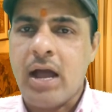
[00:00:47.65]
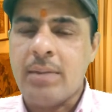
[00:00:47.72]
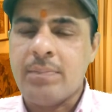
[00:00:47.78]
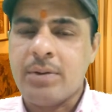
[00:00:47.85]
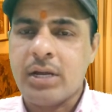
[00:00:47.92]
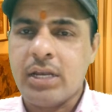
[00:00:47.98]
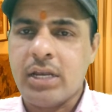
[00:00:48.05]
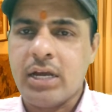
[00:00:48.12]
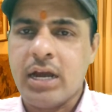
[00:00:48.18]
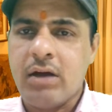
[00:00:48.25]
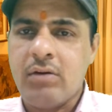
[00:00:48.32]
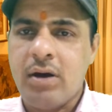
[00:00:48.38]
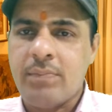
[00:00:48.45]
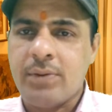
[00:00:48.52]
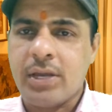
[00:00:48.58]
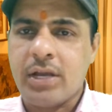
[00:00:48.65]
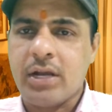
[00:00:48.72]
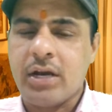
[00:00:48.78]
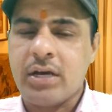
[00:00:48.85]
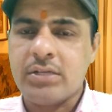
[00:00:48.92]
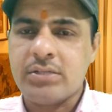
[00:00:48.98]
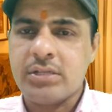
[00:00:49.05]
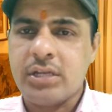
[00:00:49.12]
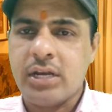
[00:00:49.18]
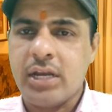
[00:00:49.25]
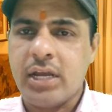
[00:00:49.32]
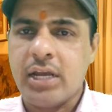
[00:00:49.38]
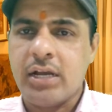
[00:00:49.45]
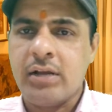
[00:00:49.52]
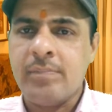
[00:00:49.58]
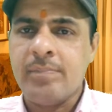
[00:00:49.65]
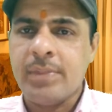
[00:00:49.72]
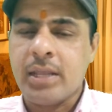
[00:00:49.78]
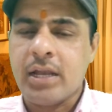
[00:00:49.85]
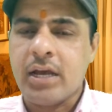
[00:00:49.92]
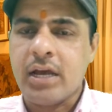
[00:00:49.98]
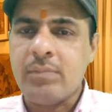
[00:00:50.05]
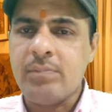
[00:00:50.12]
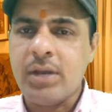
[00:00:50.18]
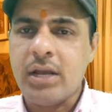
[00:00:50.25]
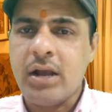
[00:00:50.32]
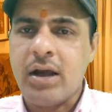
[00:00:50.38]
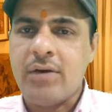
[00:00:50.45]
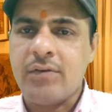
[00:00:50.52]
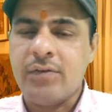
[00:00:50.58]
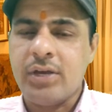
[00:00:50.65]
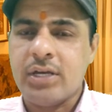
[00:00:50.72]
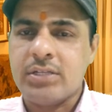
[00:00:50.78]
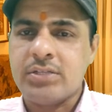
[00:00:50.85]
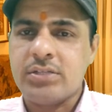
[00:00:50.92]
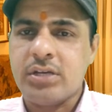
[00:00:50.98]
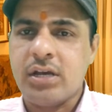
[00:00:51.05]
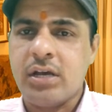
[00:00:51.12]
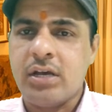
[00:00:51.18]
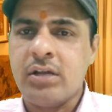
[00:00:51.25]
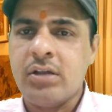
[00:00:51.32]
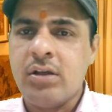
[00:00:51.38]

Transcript: आपका लगाव आपके घर से रहेगा घर में काफ़ी अच्छा